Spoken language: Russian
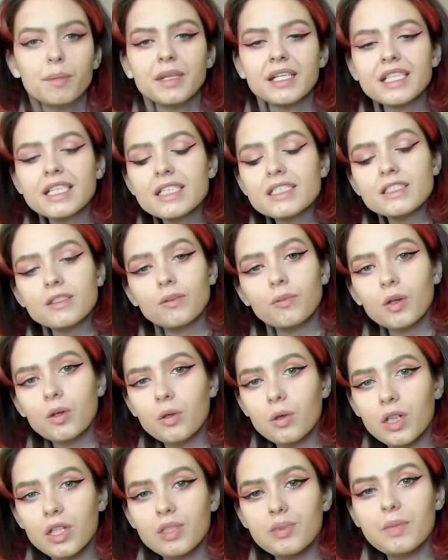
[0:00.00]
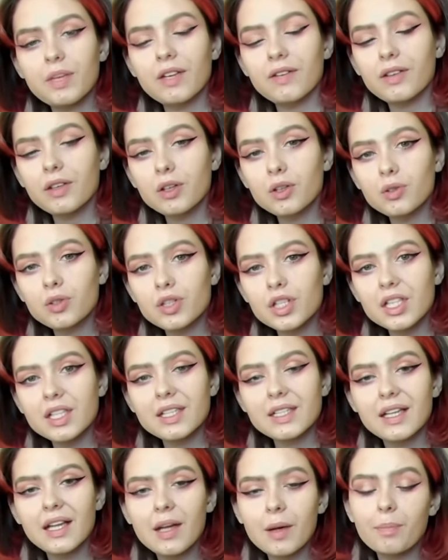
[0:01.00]
прелестно выгнулась,
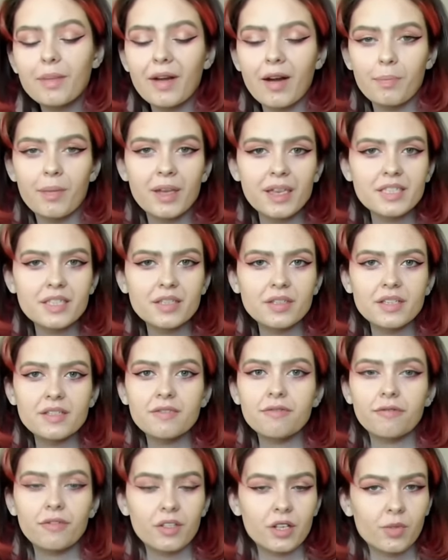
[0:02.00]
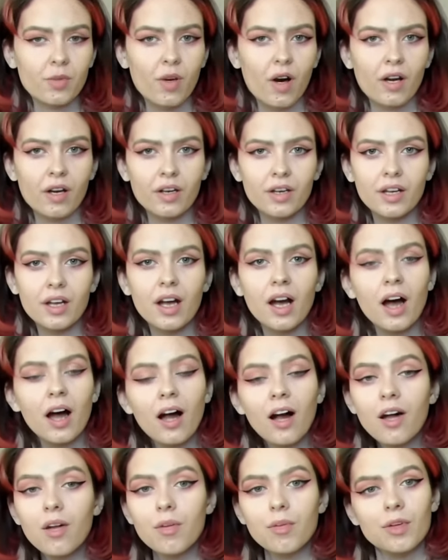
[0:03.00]
перевернувшись, преобразилась в виртуал.
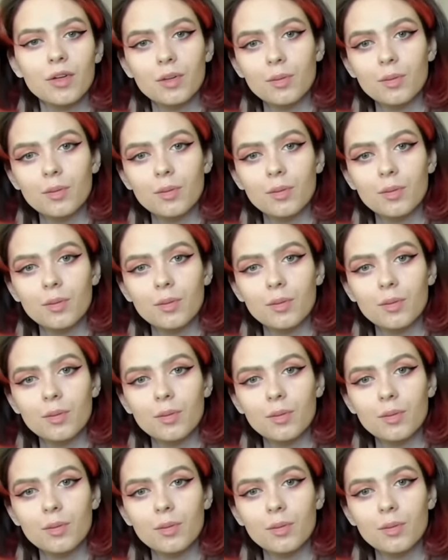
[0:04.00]
А.